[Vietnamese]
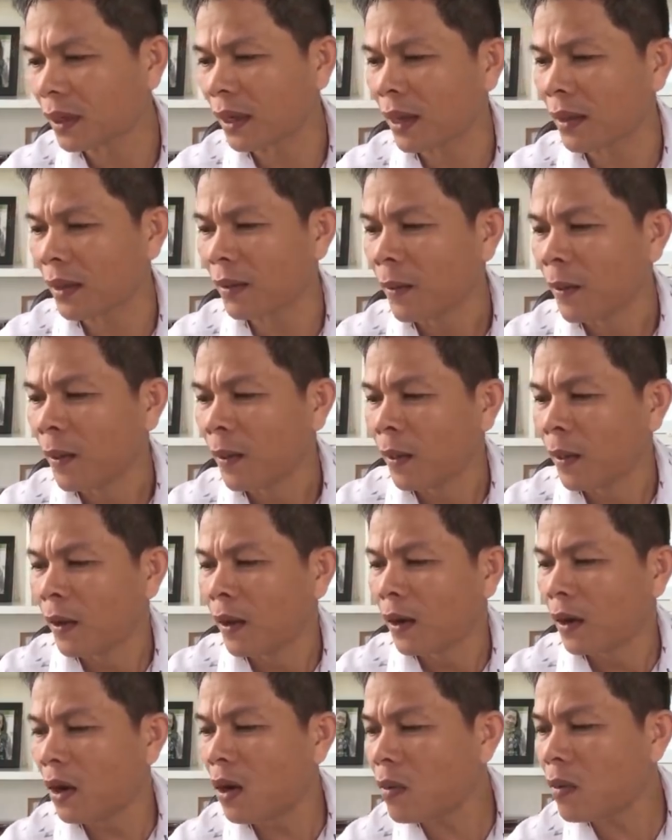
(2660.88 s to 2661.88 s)
à,
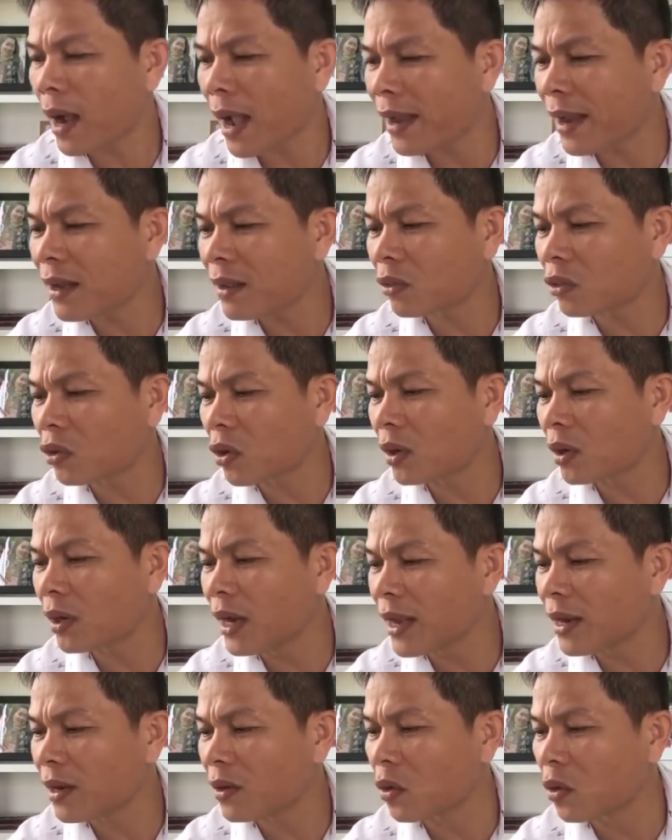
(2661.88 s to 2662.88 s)
lúc ấy tôi
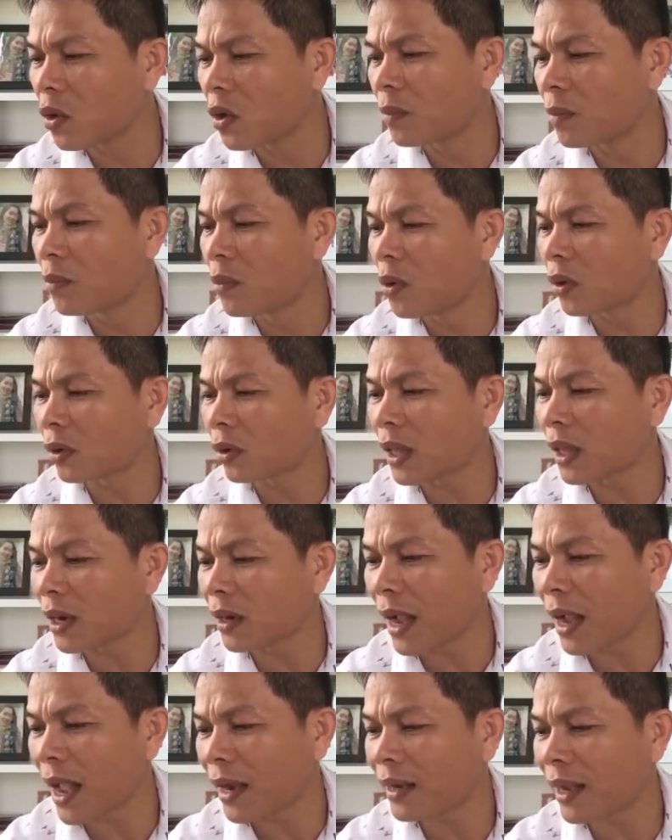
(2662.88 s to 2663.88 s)
điên cuồng mua
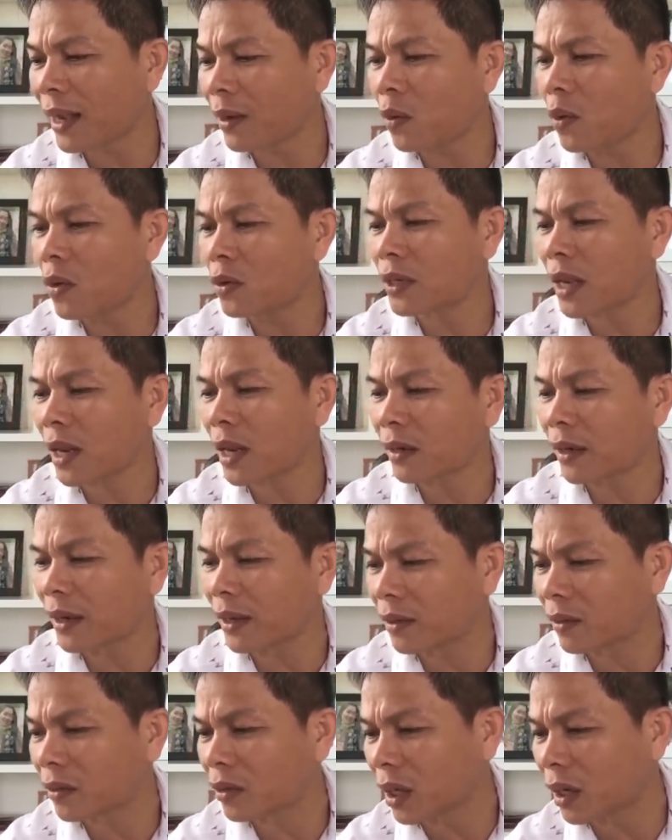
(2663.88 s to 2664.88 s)
tất cả các cuốn sách
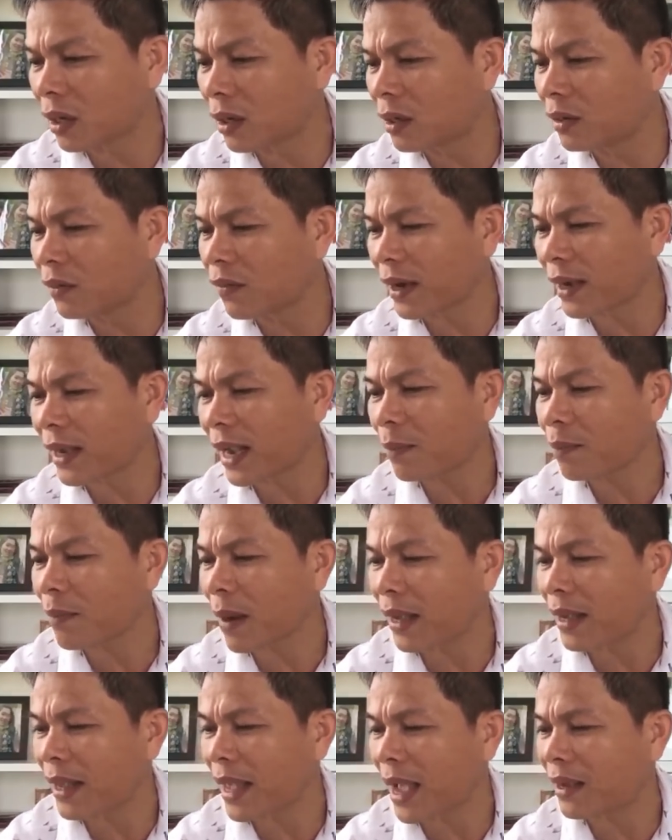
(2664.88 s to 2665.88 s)
điện tử và các
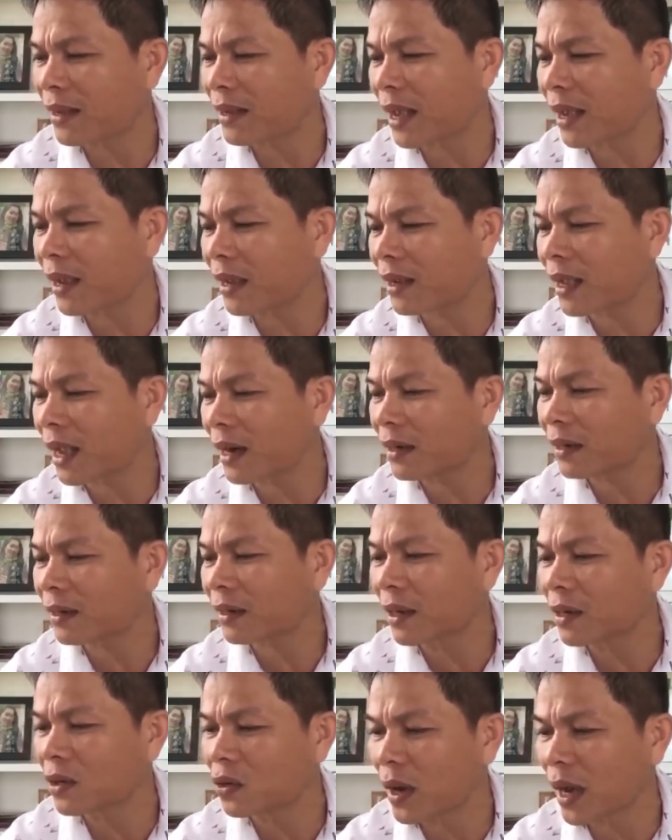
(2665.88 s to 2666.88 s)
bài giảng dạy
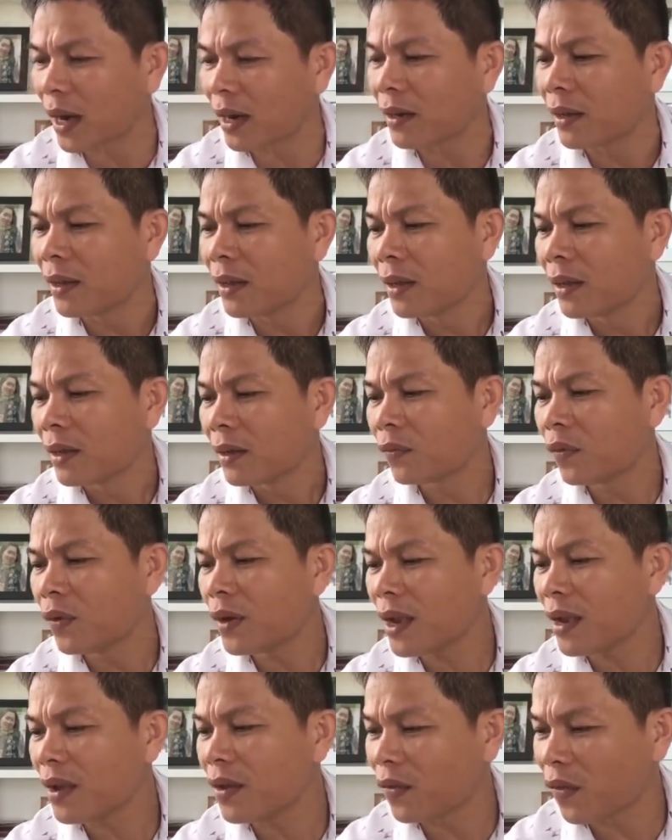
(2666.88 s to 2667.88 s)
cách kinh doanh
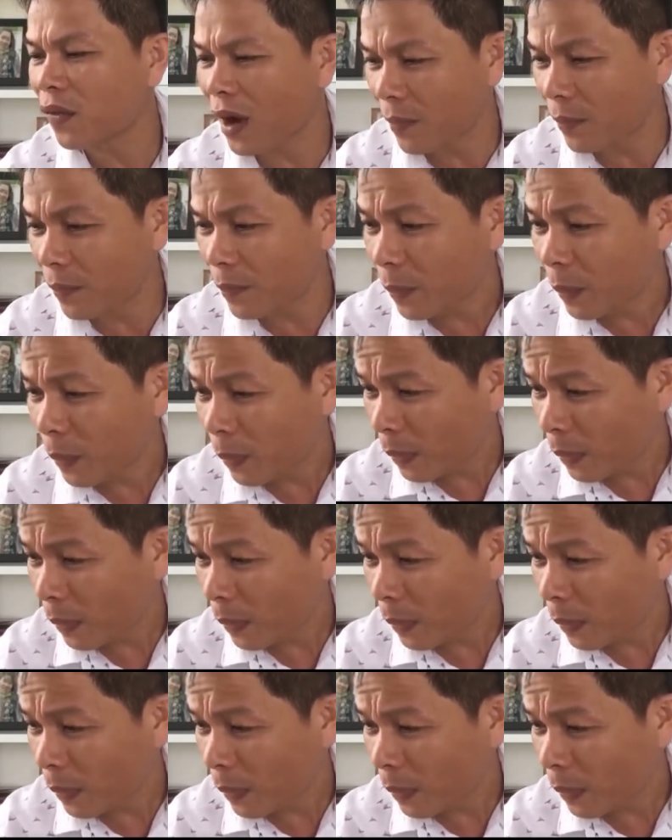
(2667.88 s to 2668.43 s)
với hy vọng